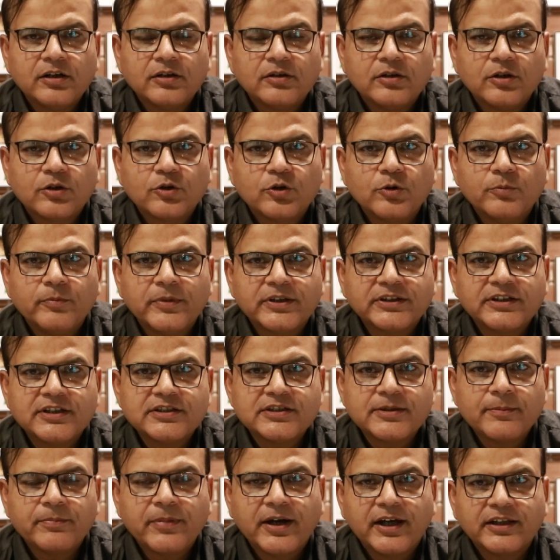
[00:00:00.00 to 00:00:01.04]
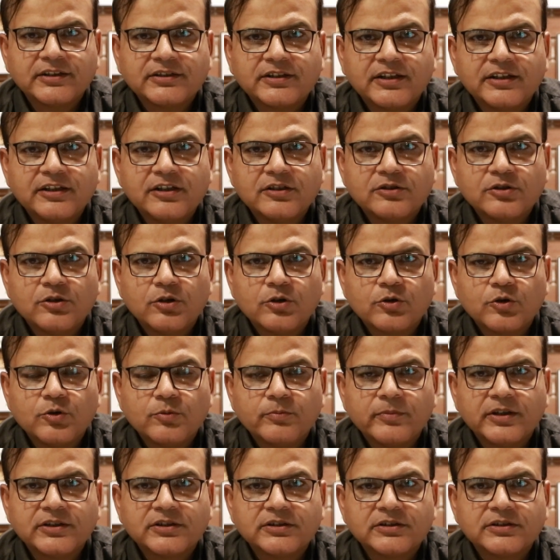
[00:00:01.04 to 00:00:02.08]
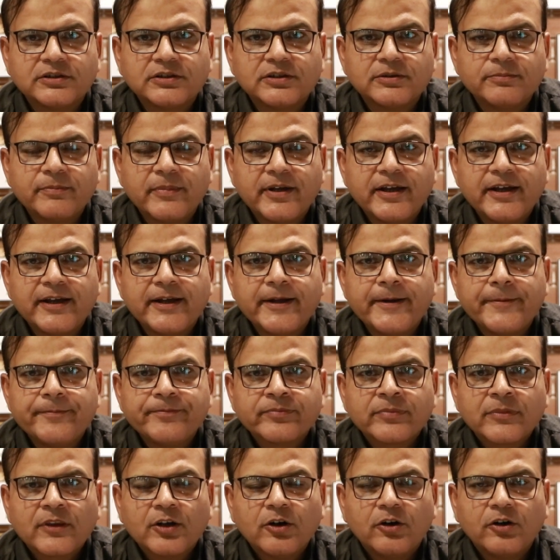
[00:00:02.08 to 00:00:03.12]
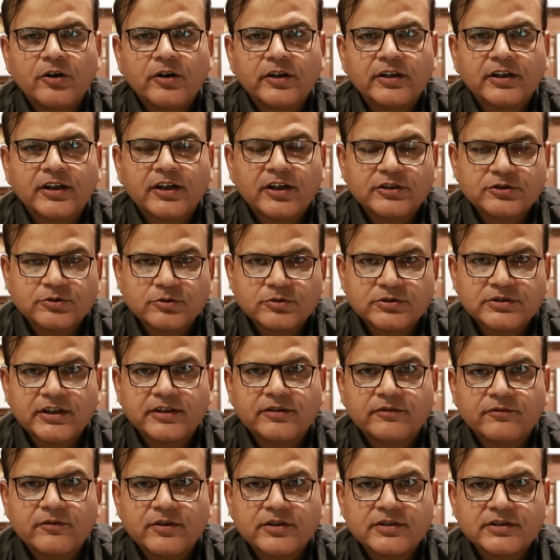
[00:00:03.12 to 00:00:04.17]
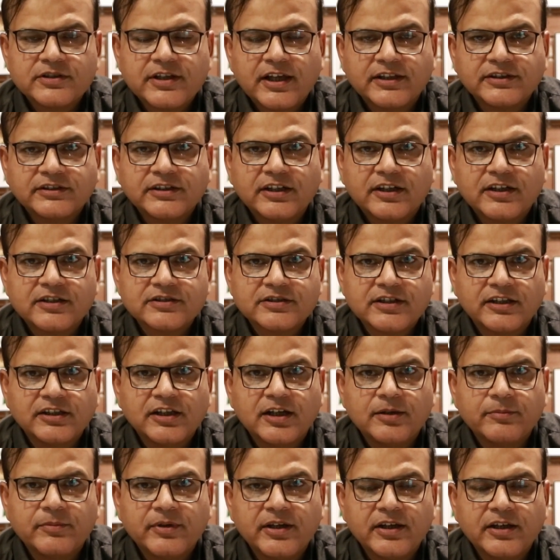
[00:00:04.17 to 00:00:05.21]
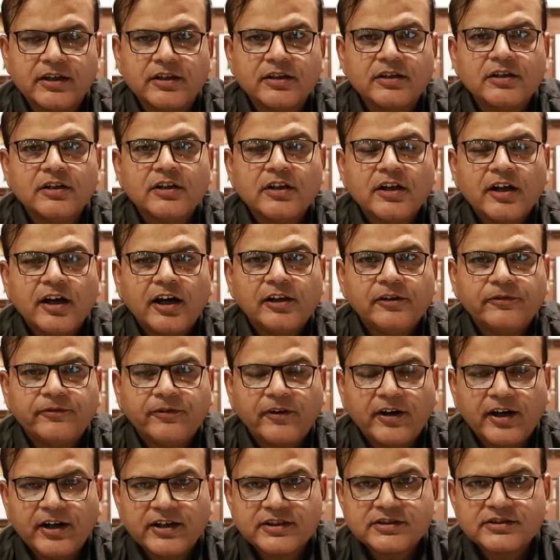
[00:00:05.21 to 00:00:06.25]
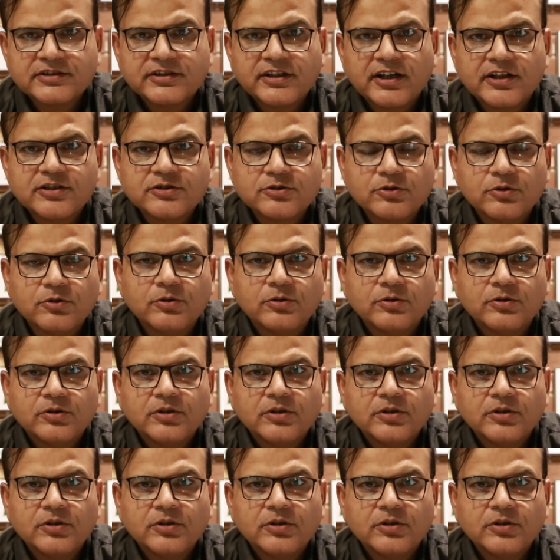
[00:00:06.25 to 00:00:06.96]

हुकूमत की जब बात करें तो हुकूमत में और खसूस वजारत ख़जाना में अल्फाज का जो